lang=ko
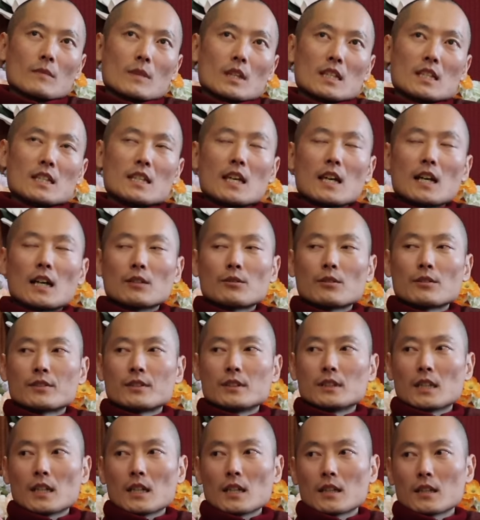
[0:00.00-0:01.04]
이해가
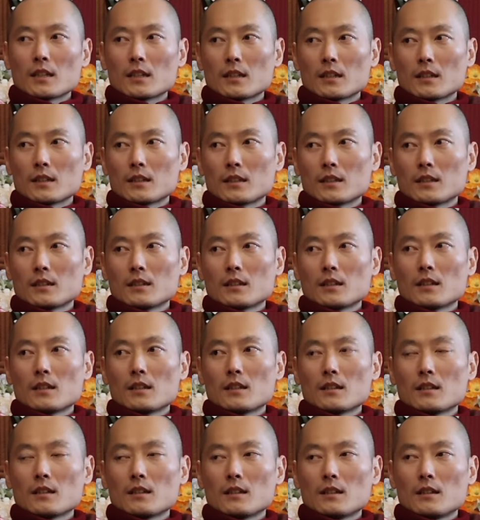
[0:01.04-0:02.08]
됐을 때,
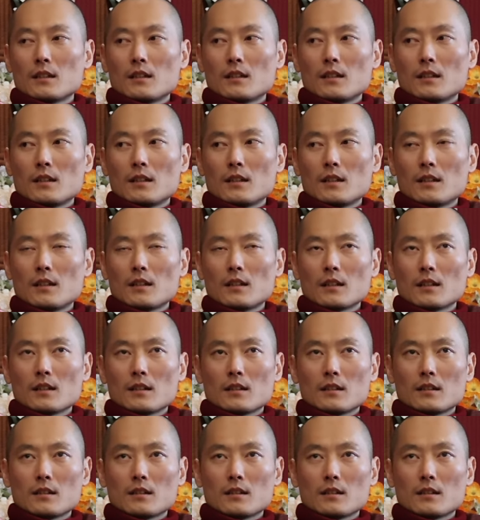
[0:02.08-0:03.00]
어,